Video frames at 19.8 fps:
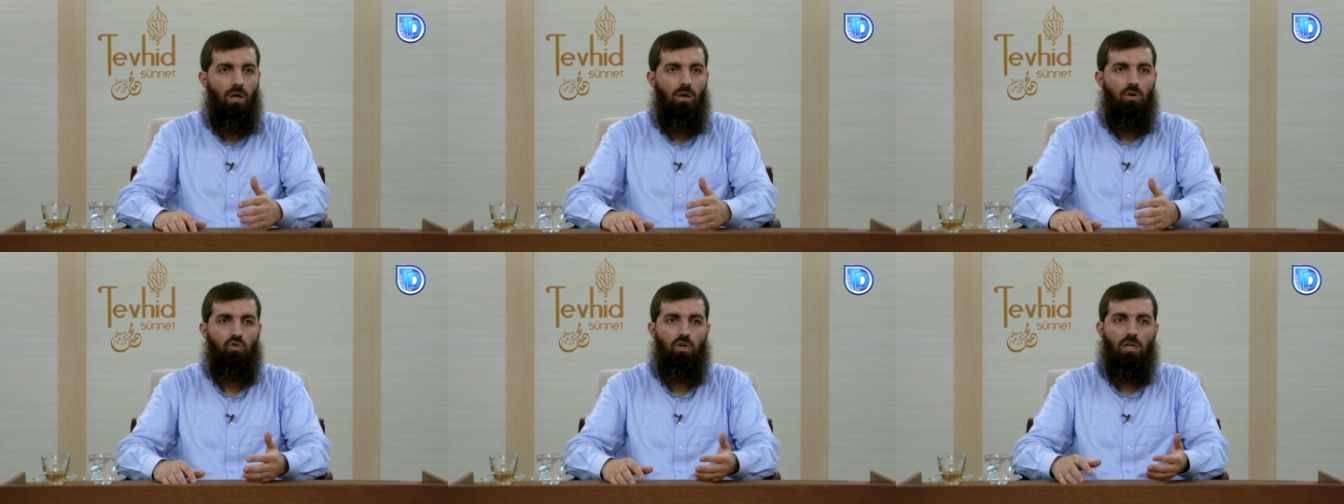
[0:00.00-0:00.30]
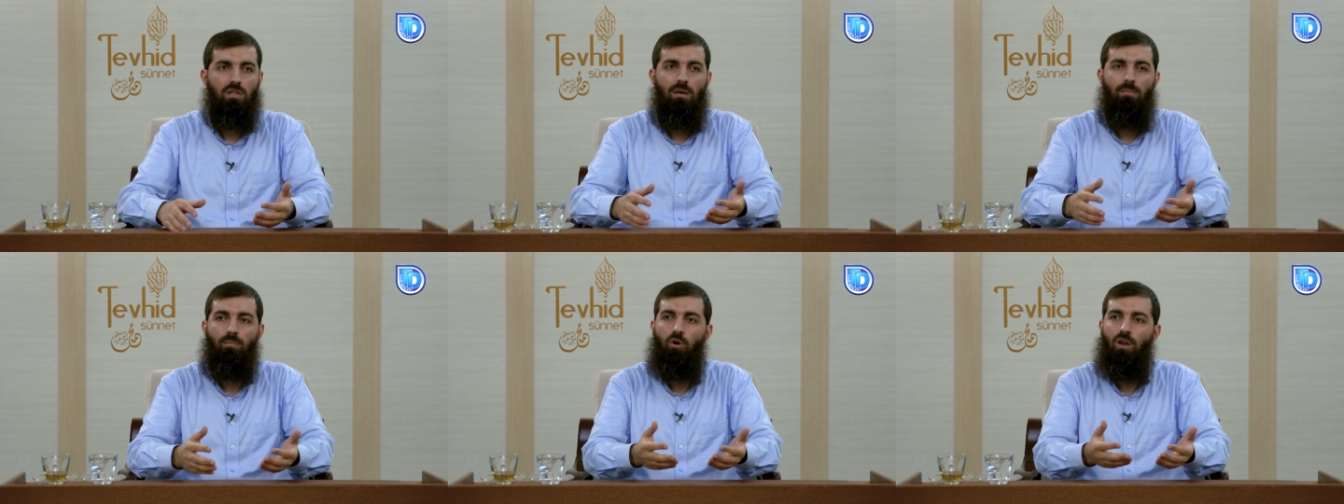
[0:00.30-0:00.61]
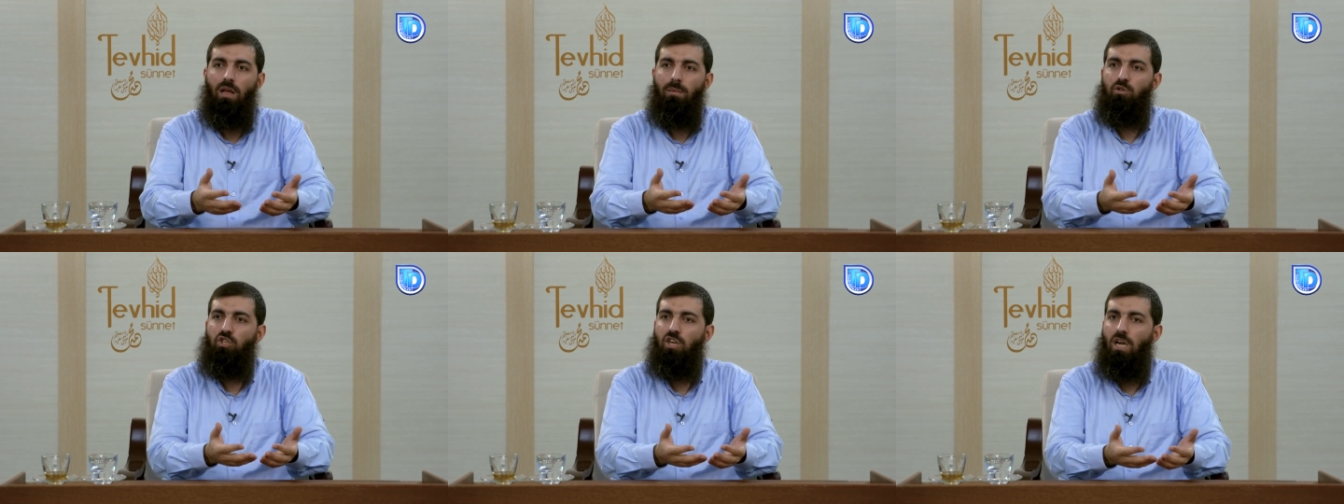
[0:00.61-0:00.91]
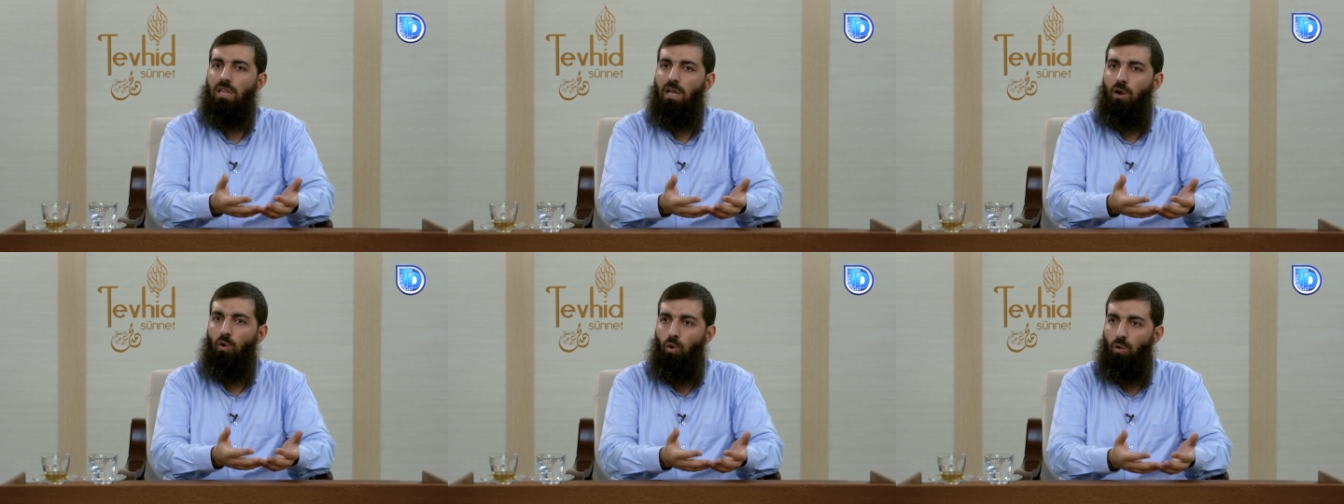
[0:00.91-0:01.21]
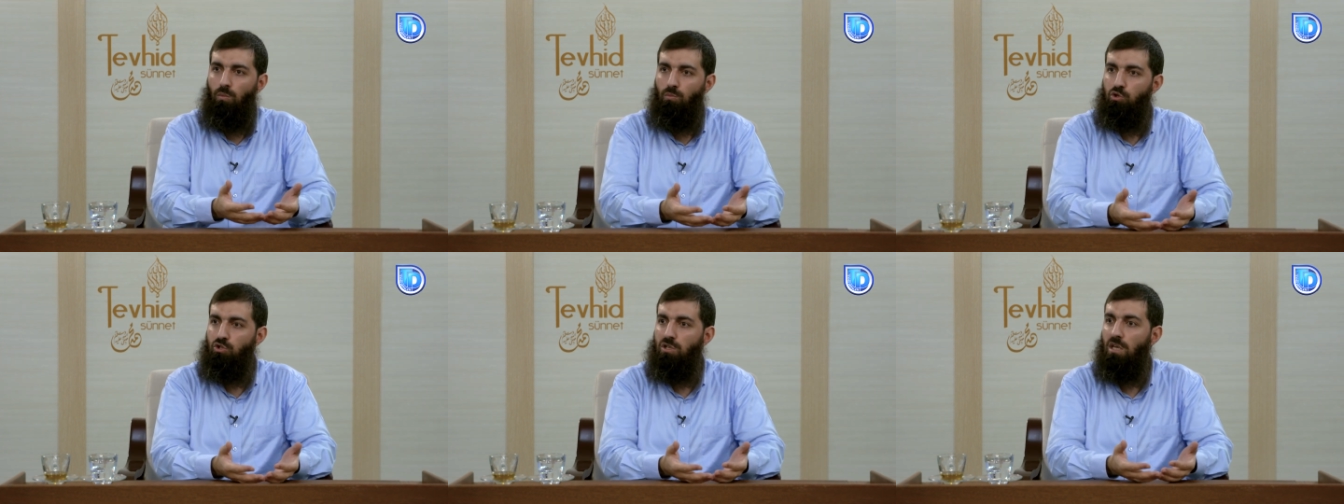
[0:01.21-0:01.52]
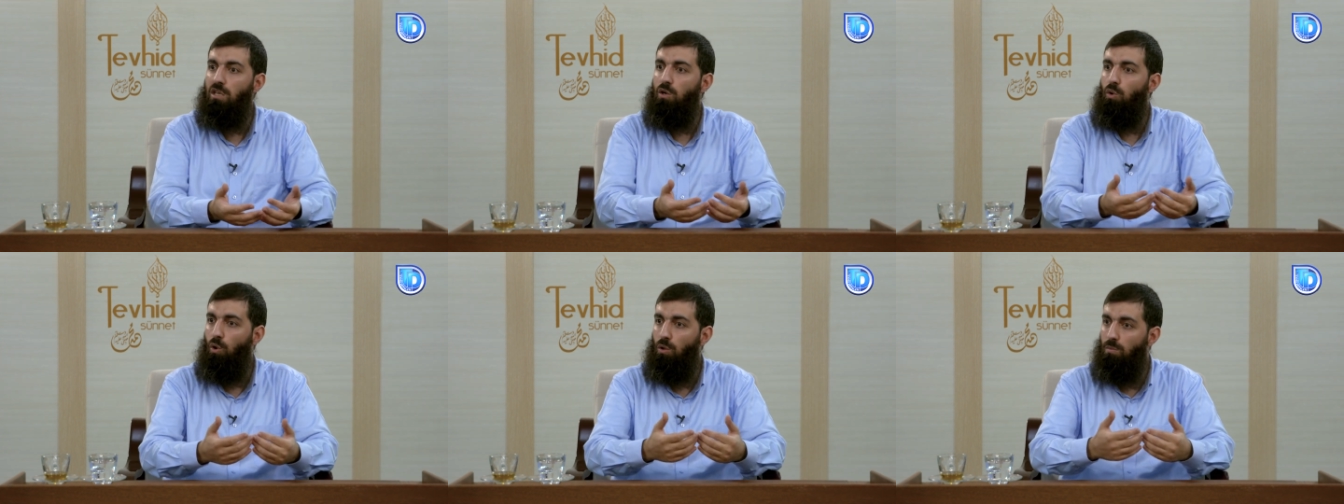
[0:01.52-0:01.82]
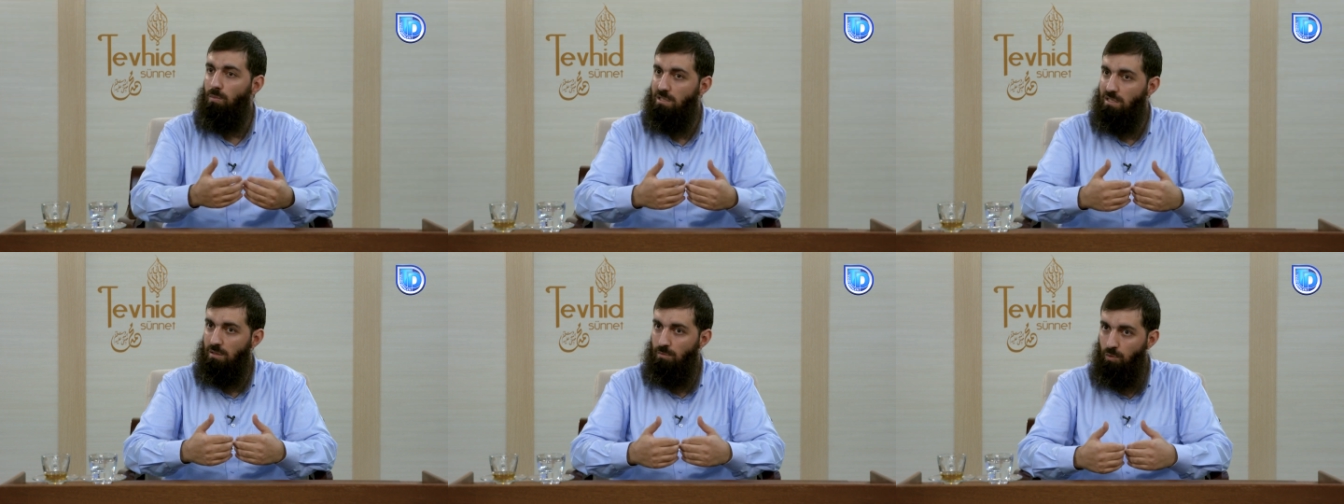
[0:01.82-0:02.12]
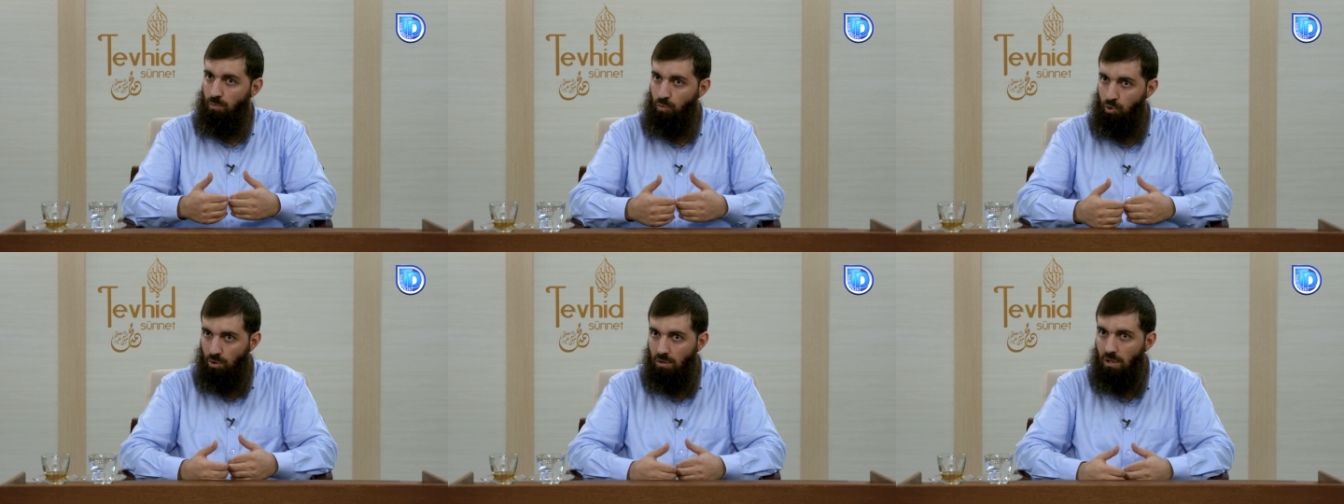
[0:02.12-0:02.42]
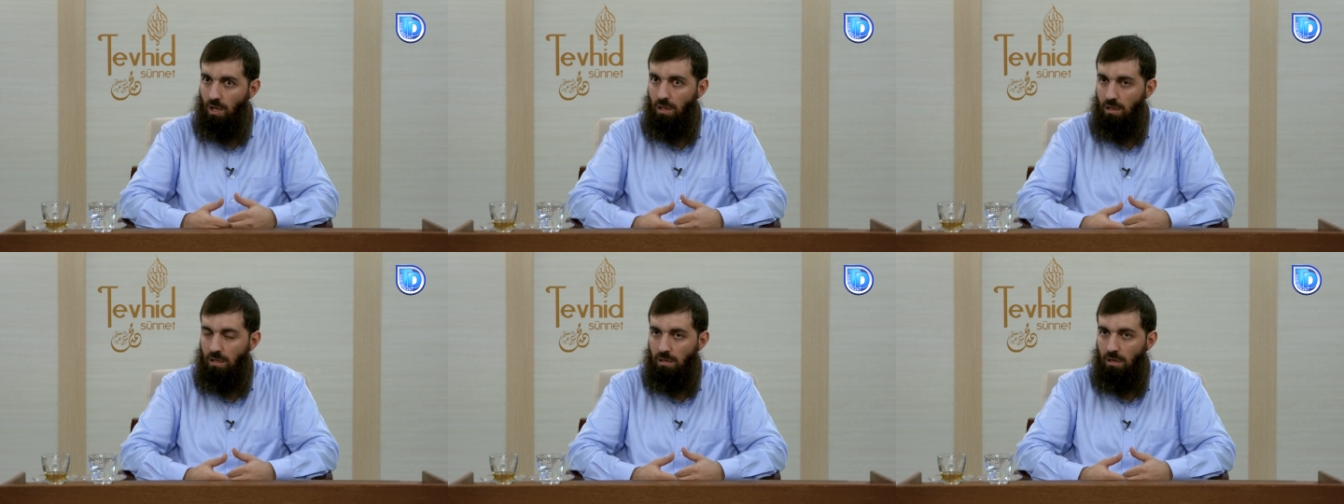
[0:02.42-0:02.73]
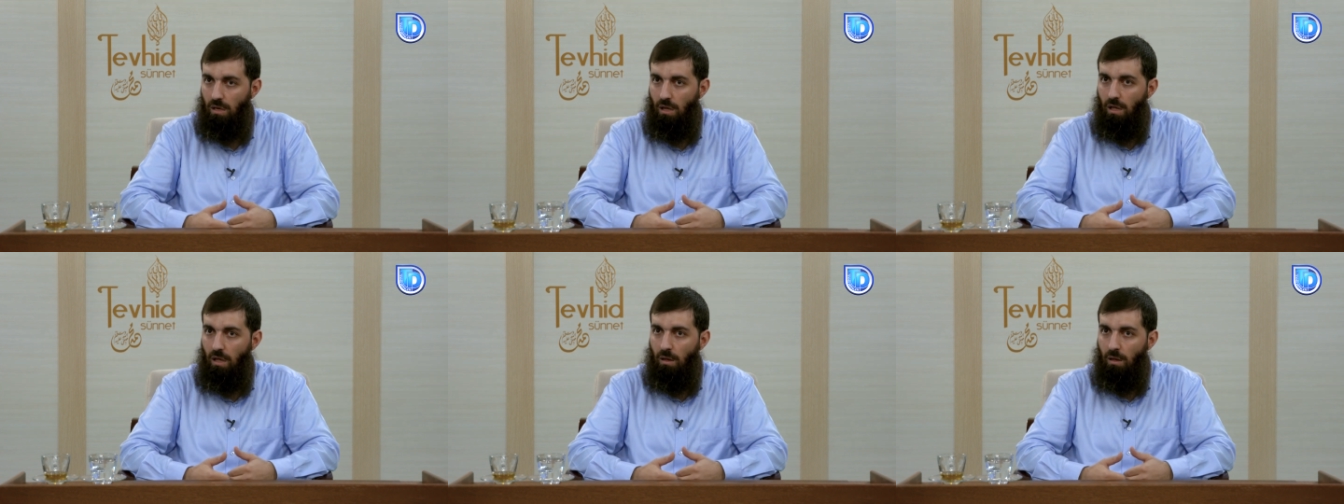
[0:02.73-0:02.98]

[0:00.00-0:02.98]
Zaten böyle bir şeyler olmuşsa ki olması mümkün değildir.